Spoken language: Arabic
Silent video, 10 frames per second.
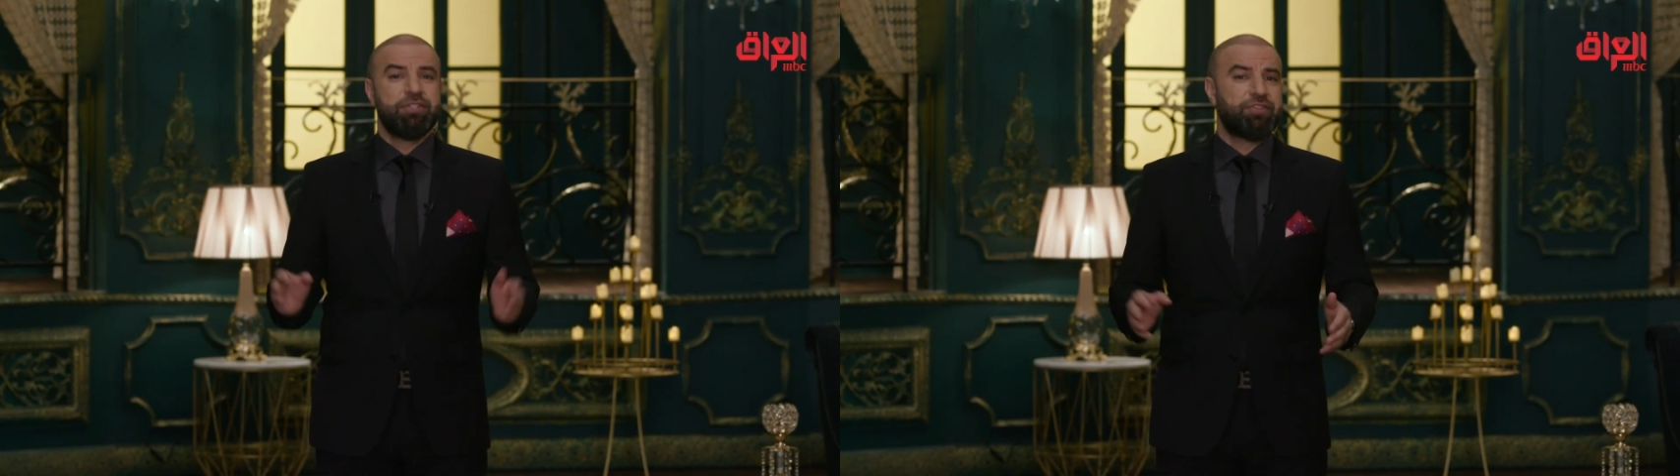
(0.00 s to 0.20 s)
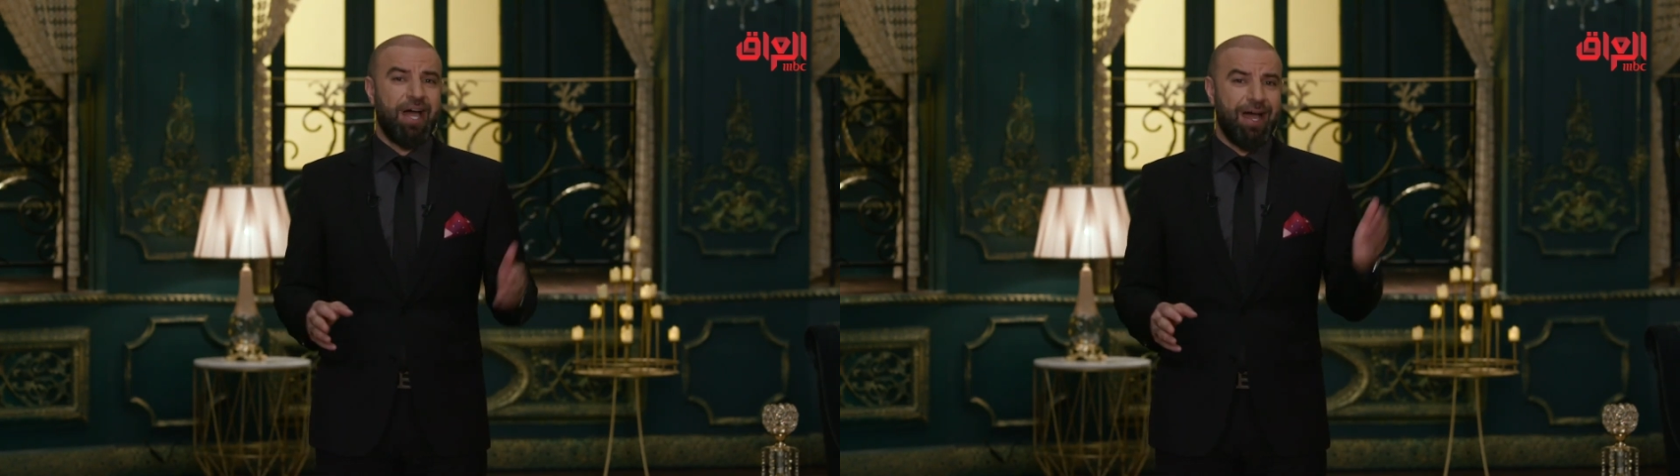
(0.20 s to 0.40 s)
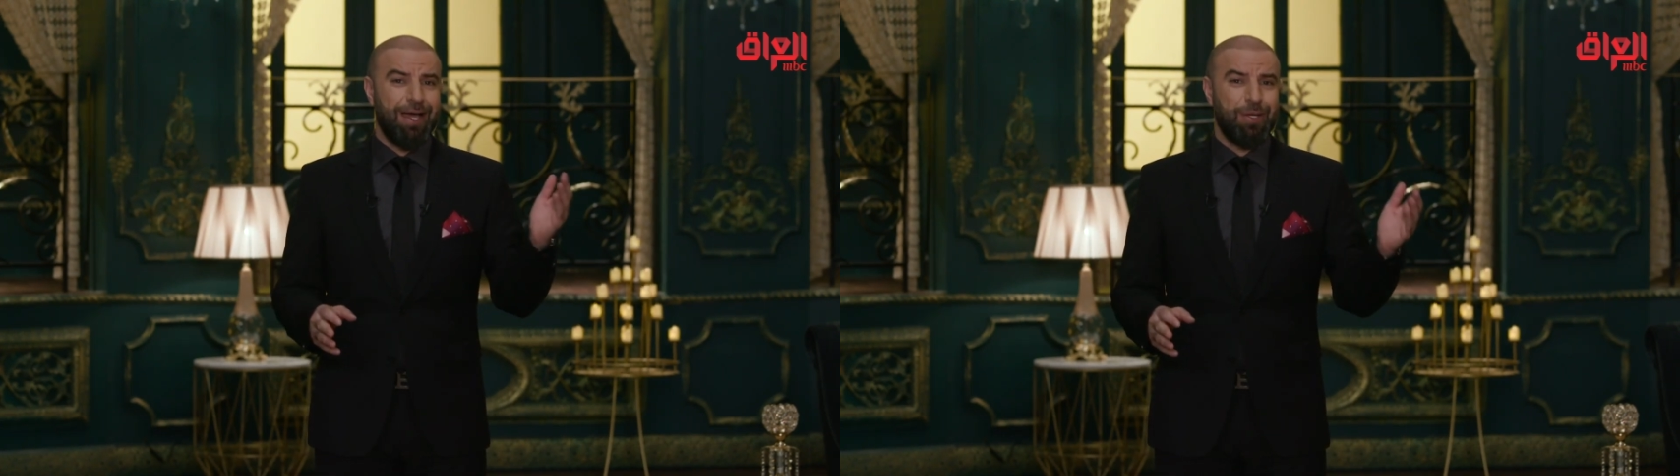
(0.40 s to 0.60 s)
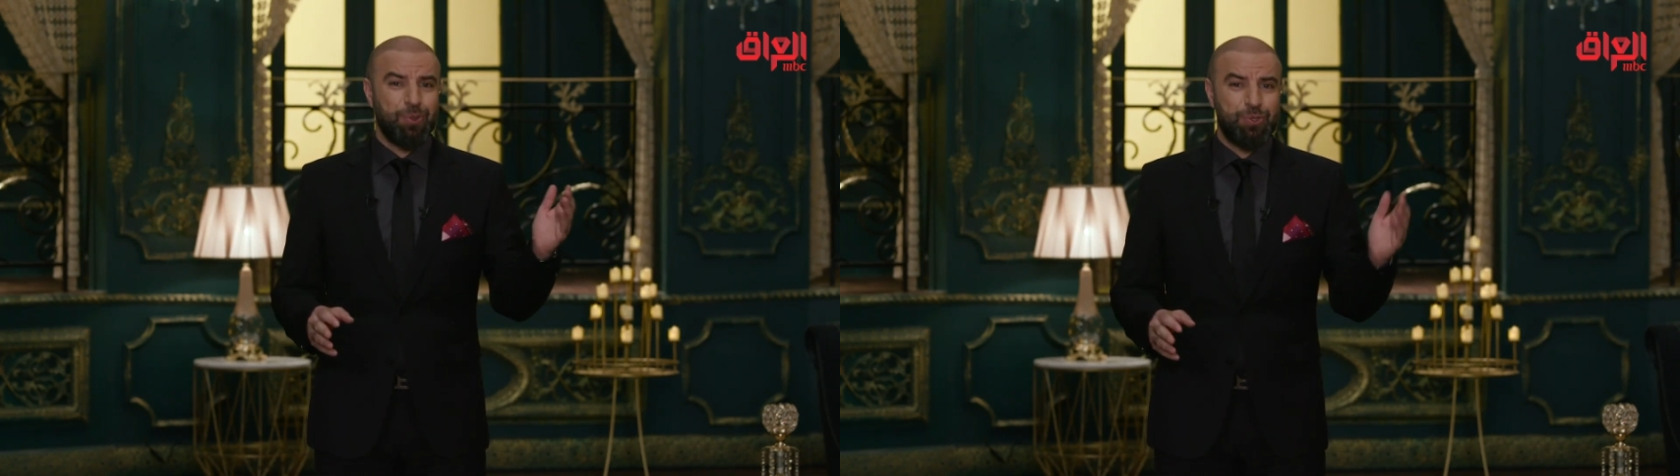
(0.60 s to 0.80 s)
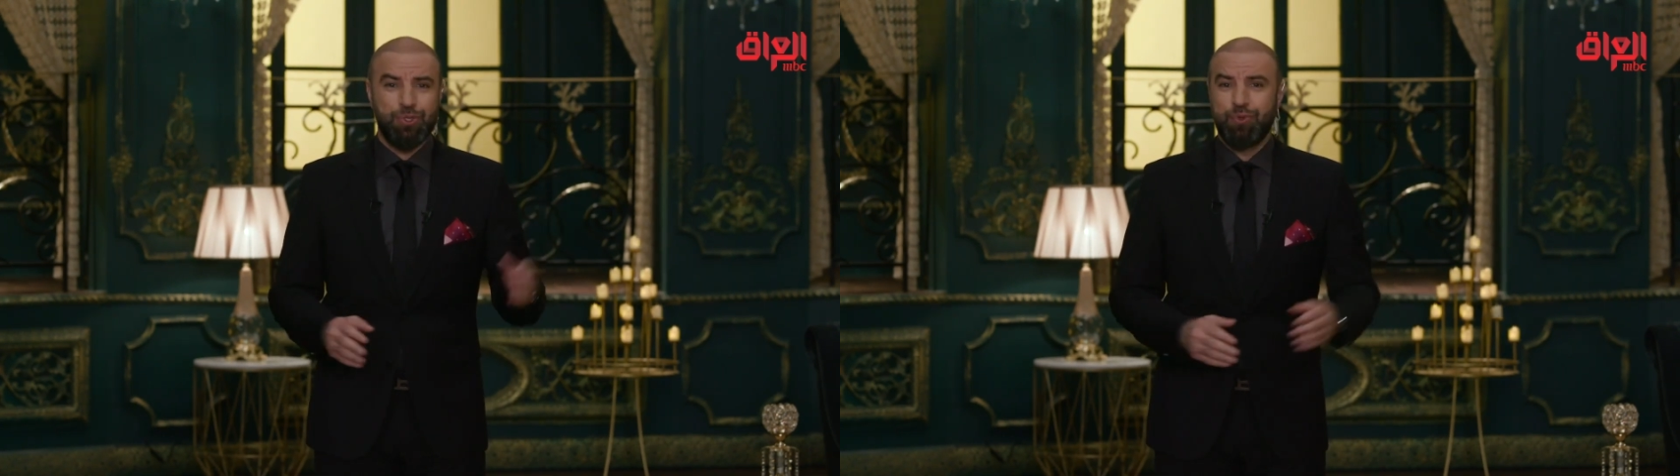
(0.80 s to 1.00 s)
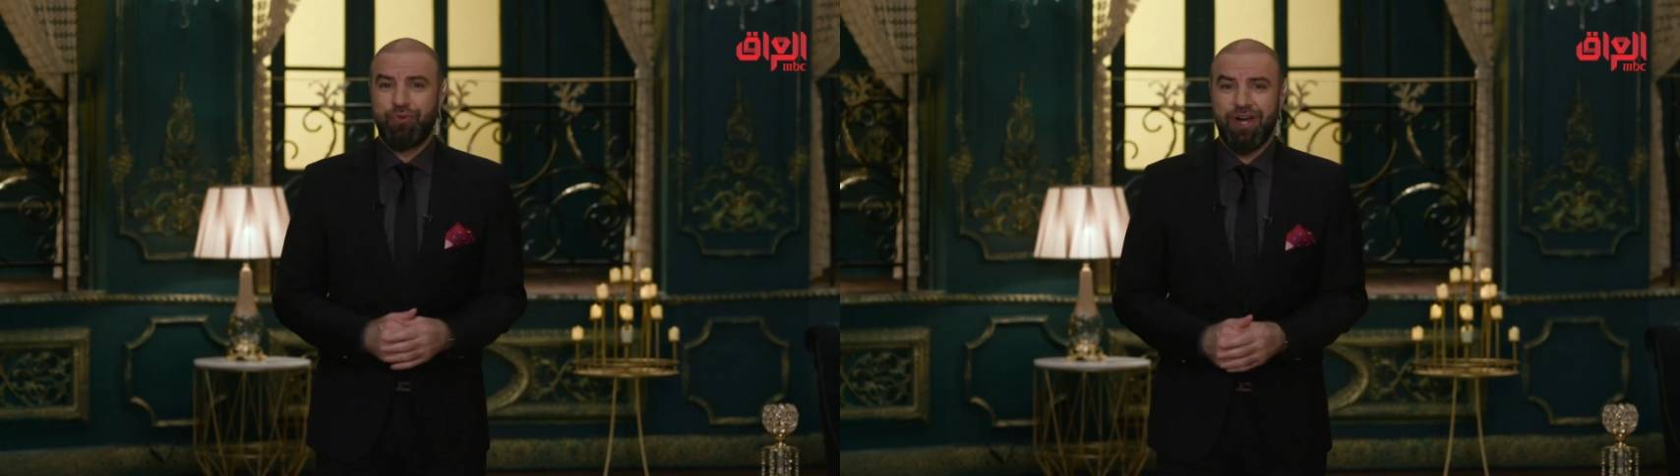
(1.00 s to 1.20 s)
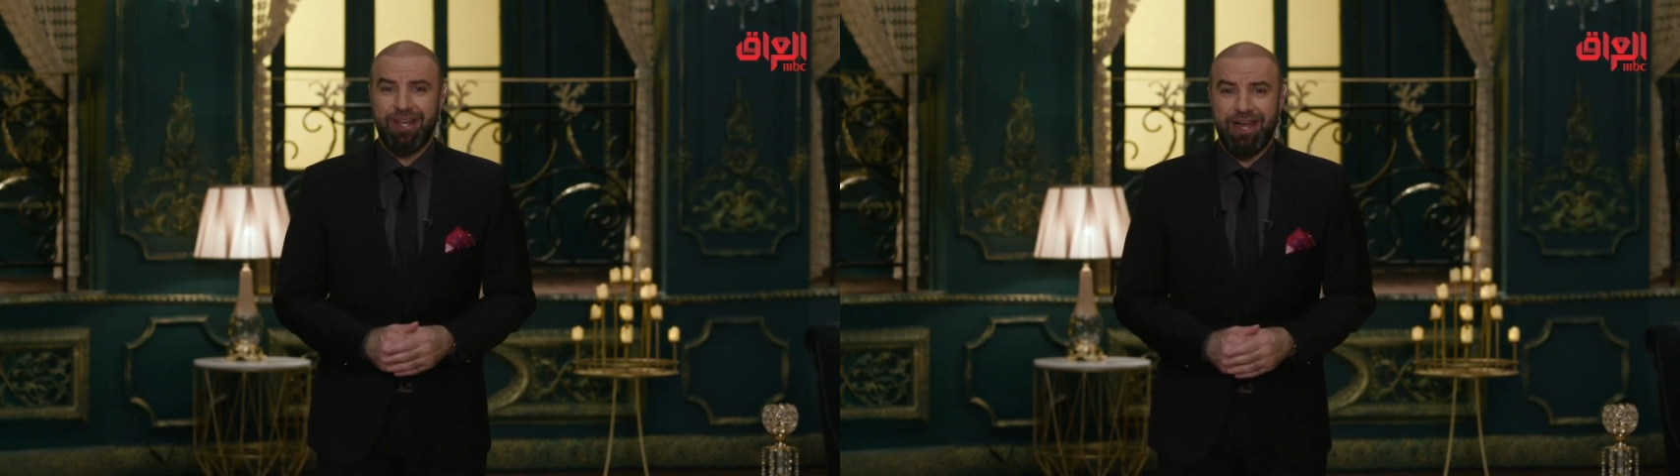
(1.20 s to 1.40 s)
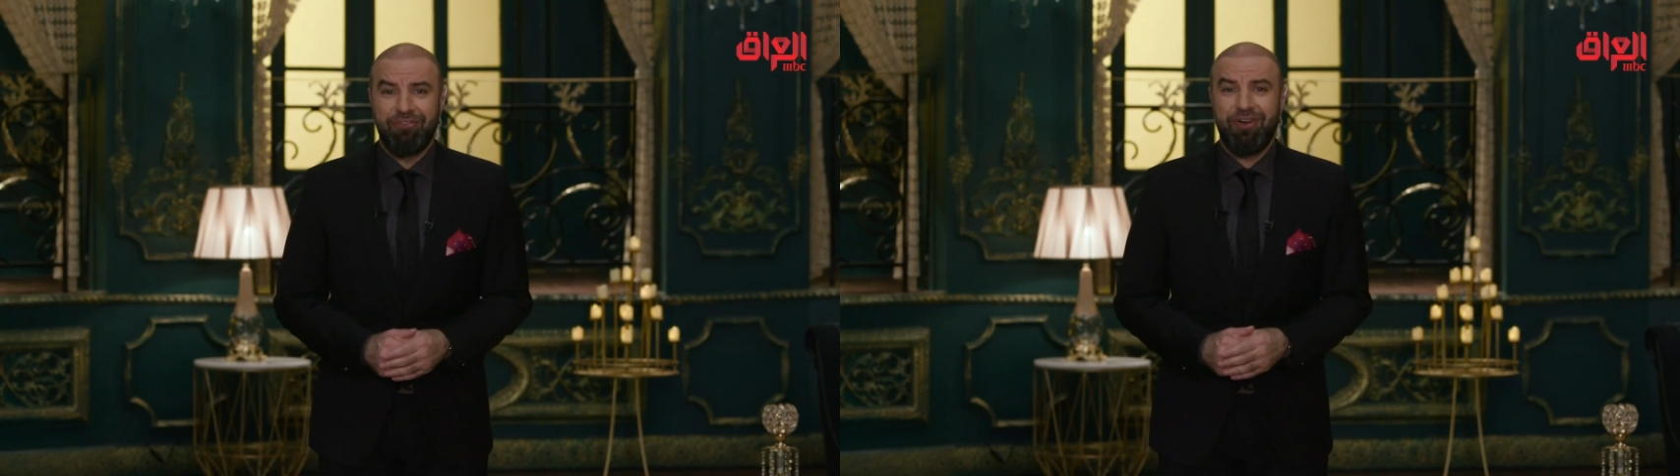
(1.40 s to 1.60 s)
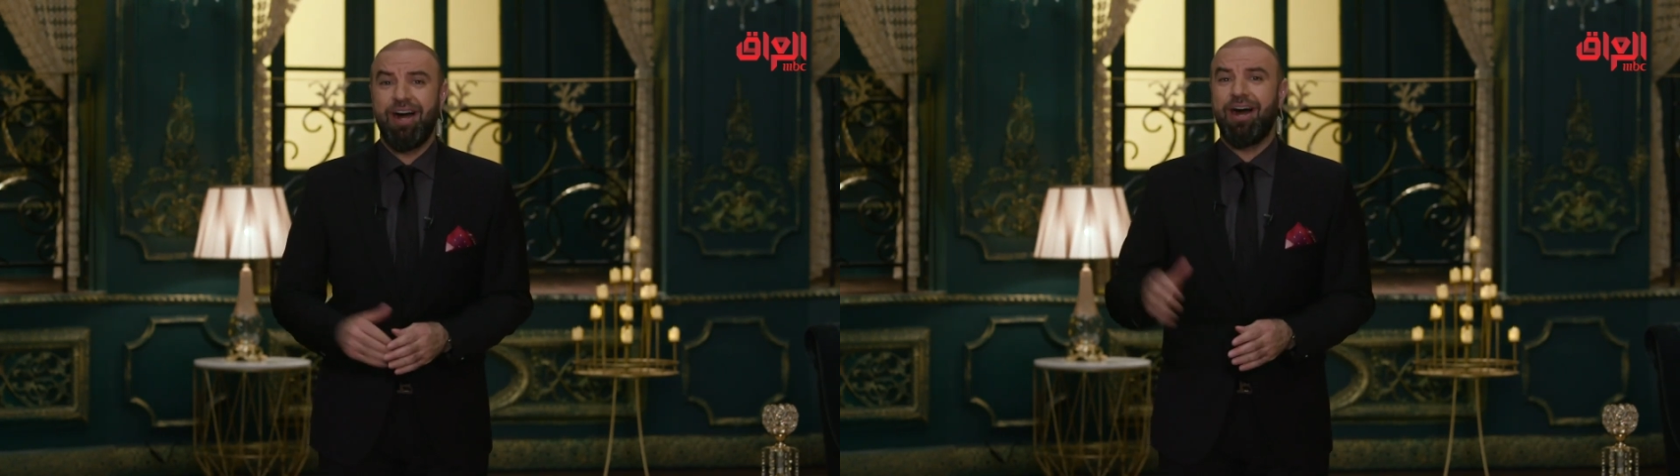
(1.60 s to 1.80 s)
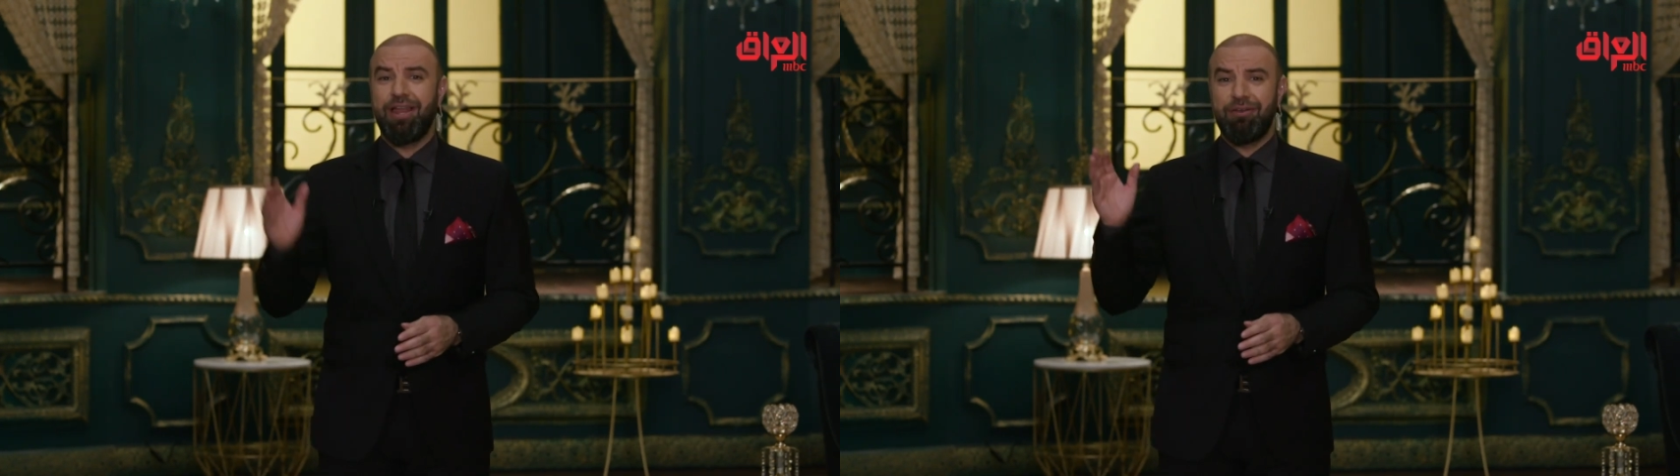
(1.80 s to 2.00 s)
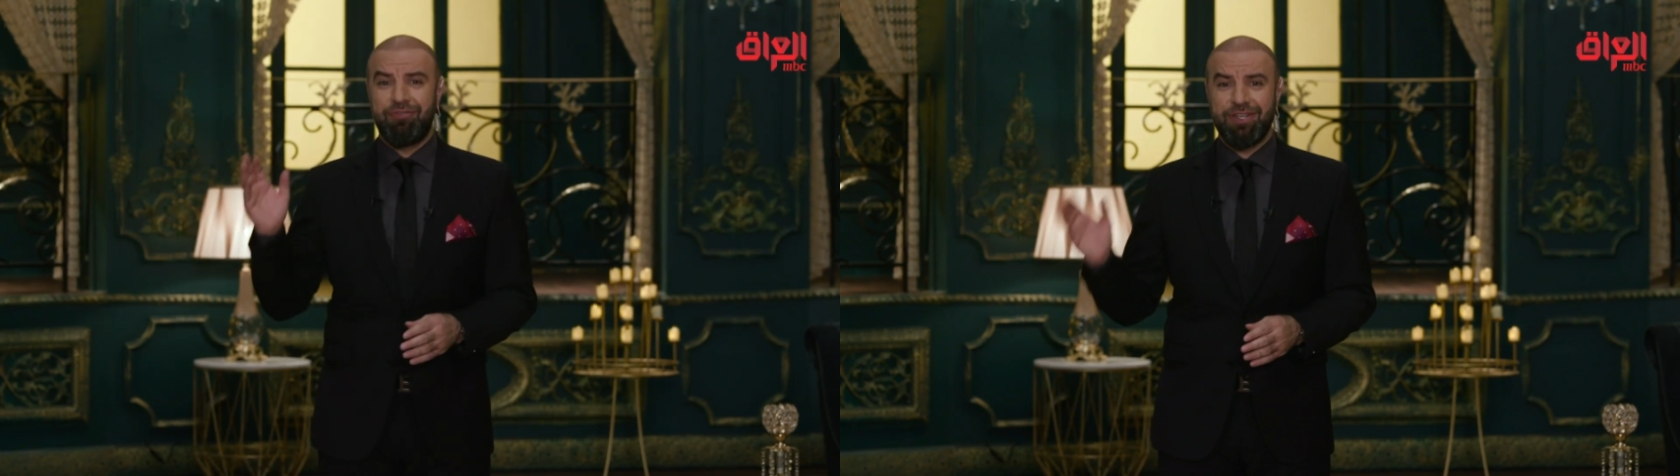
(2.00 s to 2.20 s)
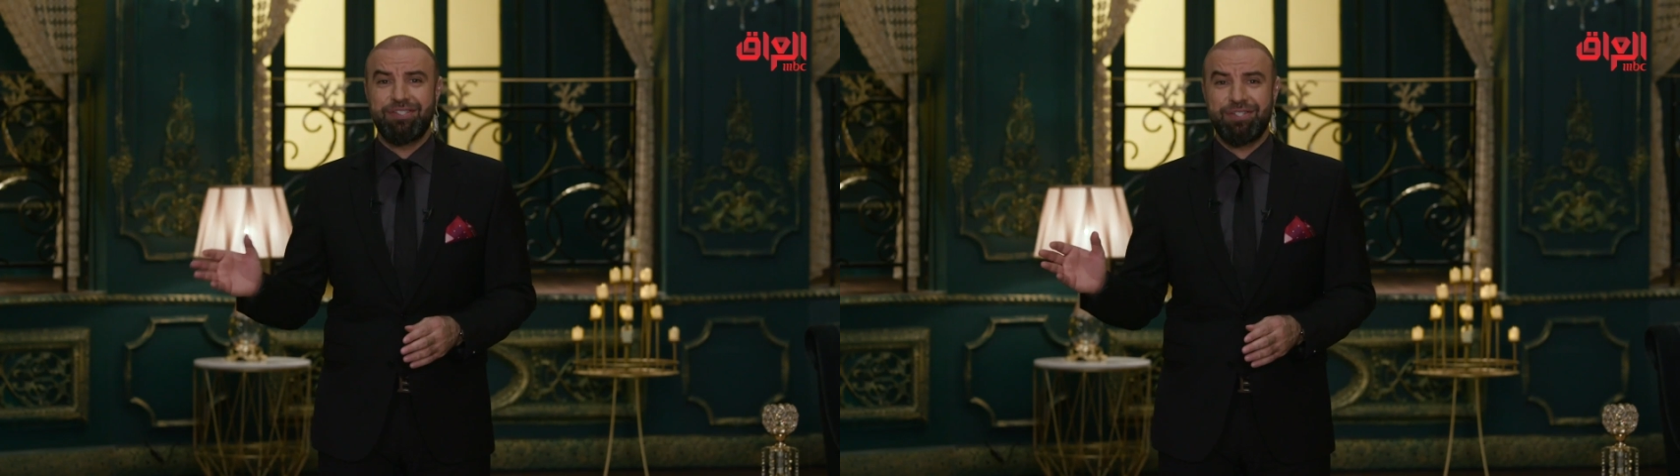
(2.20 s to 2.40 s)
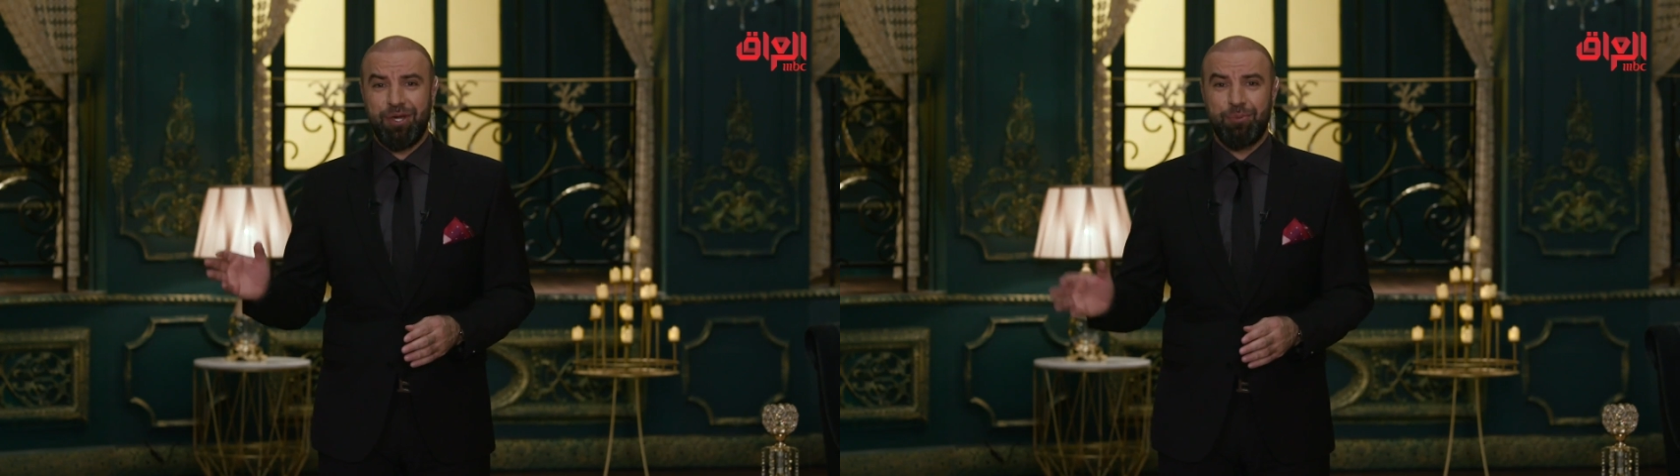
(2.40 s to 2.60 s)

تعالوا شوف هالأفعال فزع